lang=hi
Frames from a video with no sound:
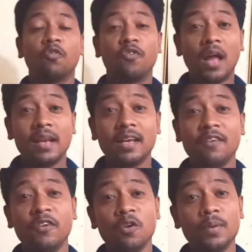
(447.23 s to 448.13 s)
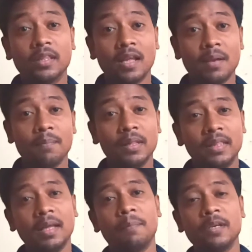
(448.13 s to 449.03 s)
फिलहाल के लिए वीडियो में इतना ही
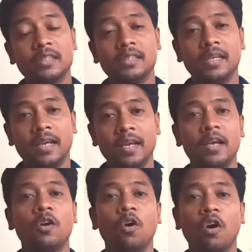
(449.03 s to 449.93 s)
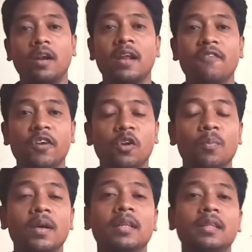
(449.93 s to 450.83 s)
मिलते हैं अपनी किसी एक और नई
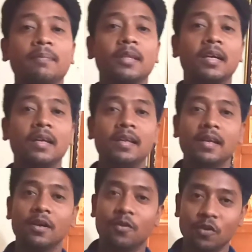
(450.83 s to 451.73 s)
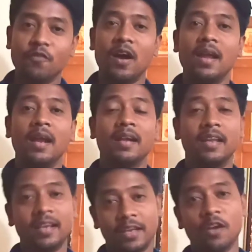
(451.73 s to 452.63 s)
वीडियो में तब तक के लिए गुड बाय एंड
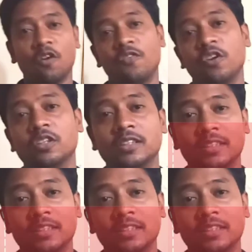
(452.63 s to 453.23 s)
टेक केयर ऑफ़ योर